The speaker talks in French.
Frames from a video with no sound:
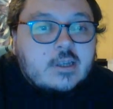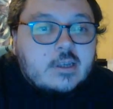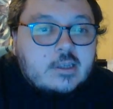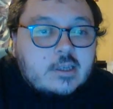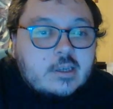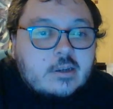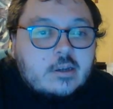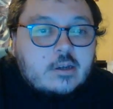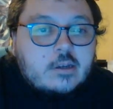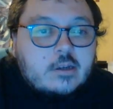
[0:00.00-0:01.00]
Et
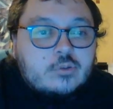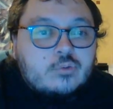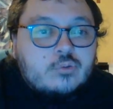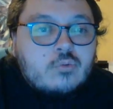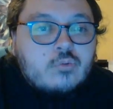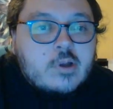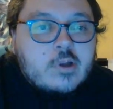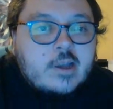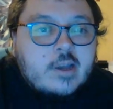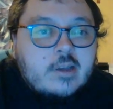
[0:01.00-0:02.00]
euh, du coup,
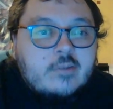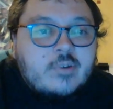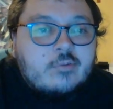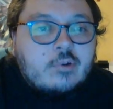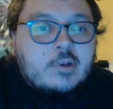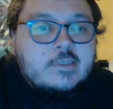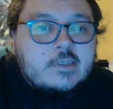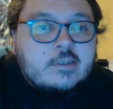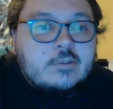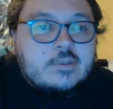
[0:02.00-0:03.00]
elle va voir
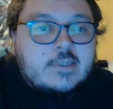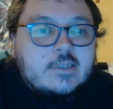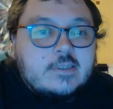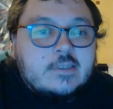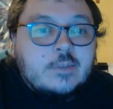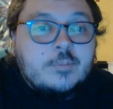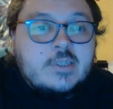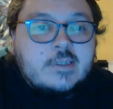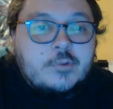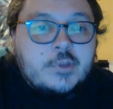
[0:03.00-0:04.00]
certains de ses, amis
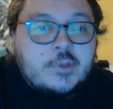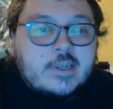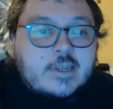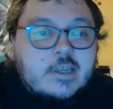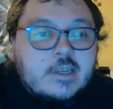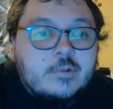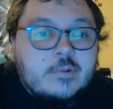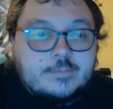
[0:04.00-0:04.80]
s'éloigner d'elle également.